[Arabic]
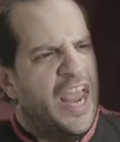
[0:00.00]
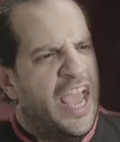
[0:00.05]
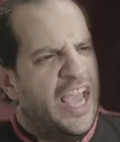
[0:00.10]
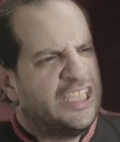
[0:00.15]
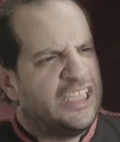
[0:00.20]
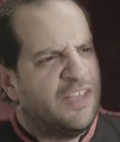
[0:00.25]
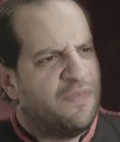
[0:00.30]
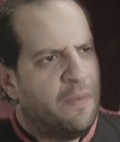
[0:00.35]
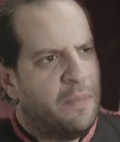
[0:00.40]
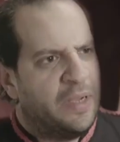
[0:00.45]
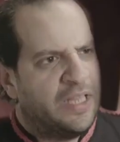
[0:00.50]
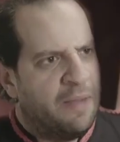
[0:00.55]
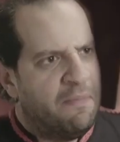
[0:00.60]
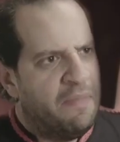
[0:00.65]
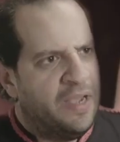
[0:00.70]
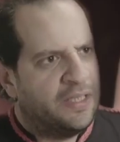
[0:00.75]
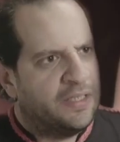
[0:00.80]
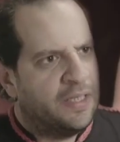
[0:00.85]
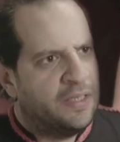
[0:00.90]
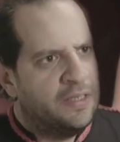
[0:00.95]
انا اسف يا
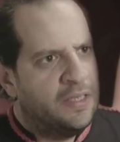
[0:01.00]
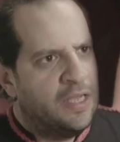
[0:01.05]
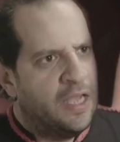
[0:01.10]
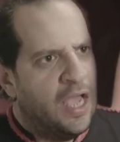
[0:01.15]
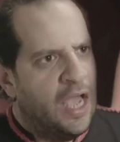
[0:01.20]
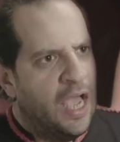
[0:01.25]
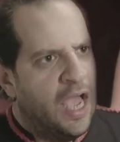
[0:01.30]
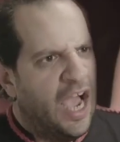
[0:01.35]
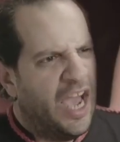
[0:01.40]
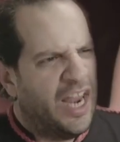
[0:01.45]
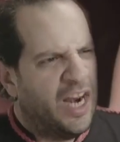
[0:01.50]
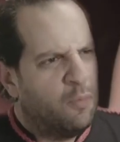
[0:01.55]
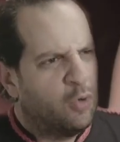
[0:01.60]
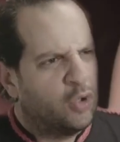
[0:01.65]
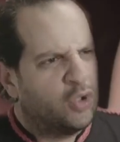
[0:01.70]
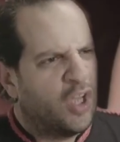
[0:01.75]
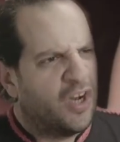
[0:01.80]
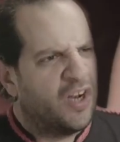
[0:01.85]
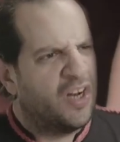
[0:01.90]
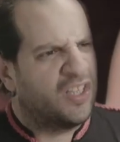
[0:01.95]
مدام معده انا
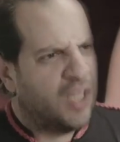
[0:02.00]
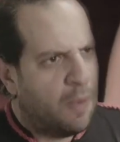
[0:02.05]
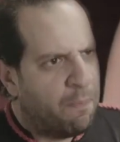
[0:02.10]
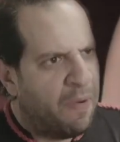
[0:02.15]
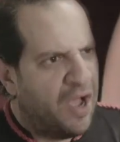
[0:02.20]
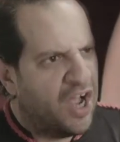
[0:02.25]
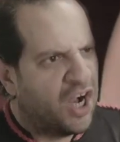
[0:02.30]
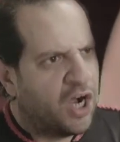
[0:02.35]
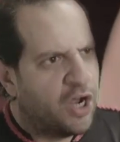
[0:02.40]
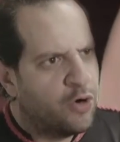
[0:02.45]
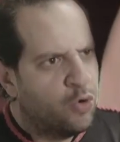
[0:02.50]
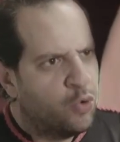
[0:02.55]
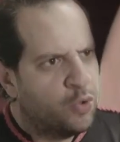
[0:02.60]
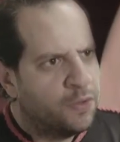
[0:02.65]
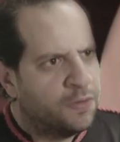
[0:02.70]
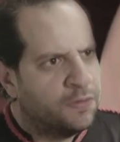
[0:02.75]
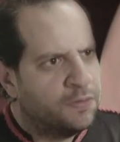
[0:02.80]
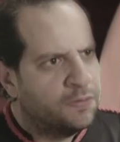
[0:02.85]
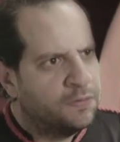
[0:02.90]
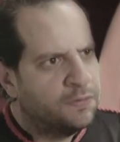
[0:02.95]
مضطر اطبق القانون